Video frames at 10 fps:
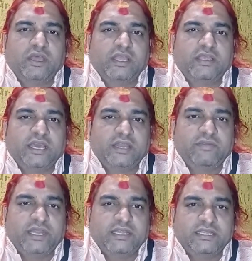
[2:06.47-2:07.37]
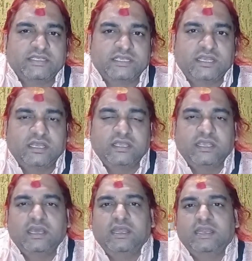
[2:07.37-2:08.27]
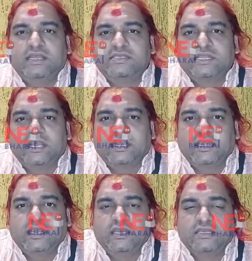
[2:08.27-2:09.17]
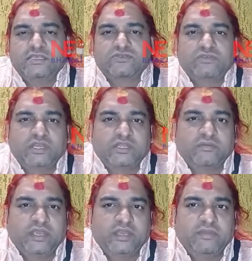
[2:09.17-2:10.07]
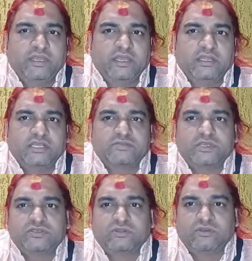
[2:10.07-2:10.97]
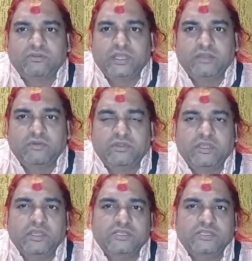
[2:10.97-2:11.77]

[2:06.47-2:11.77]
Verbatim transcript: अज्ञान वीरांत से ज्ञानानंद सदा कया चक्षुतमेन में तस्में शुरू गुरु नमो ने